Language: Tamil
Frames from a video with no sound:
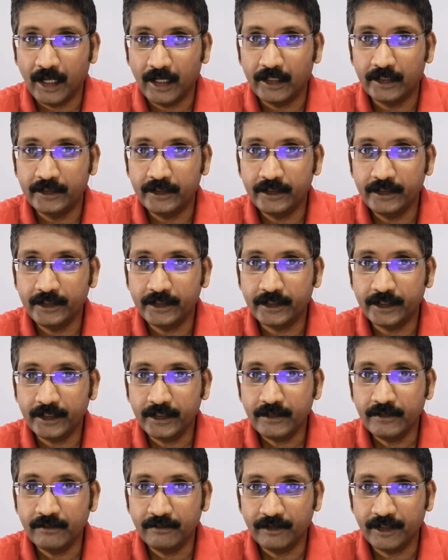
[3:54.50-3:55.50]
அல்லது
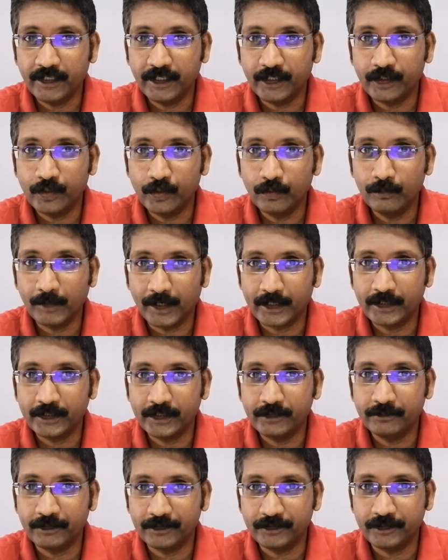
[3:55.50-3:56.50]
நீங்கள் வேறு எங்கேயோ
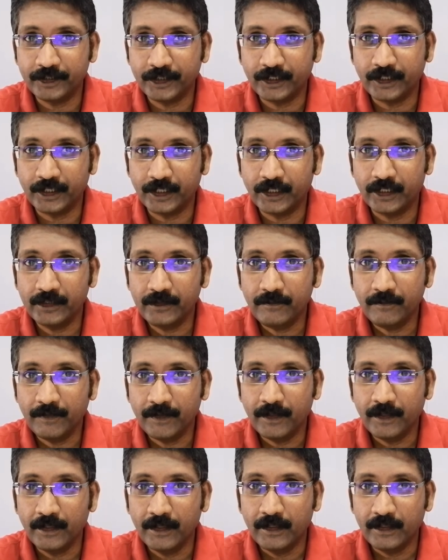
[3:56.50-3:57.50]
மறந்துட்டு வச்சிட்டிங்கன்னா
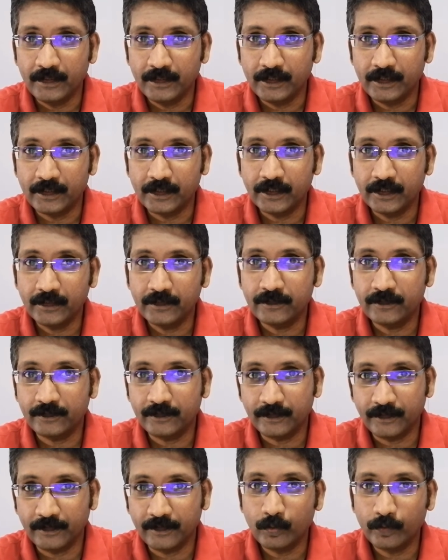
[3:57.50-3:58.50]
நீங்கள்
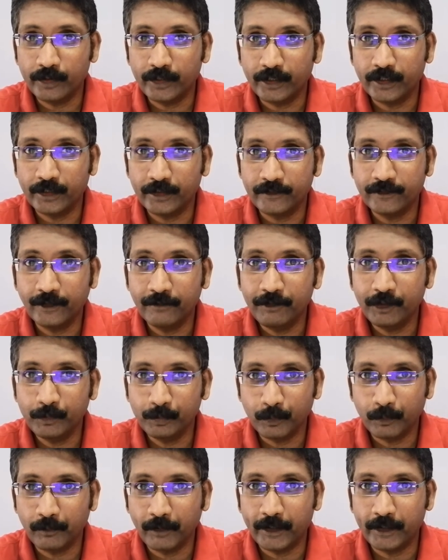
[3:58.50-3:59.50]
உங்களுடைய
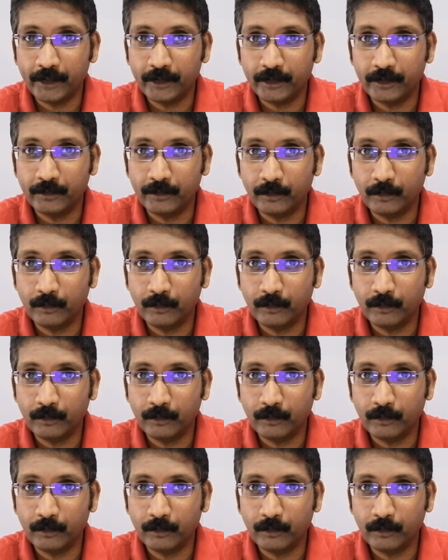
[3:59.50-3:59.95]
சர்வீஸ் ப்ரொவைடர்